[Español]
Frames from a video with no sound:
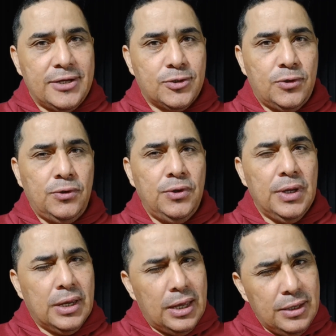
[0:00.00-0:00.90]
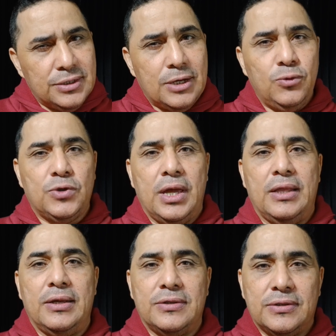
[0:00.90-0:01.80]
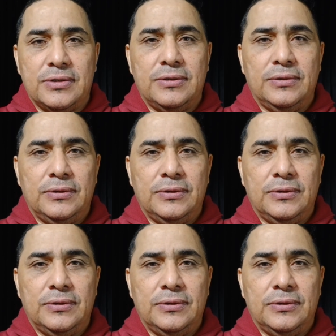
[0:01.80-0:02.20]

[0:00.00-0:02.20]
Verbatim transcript: esto? ¿Qué dicen ustedes?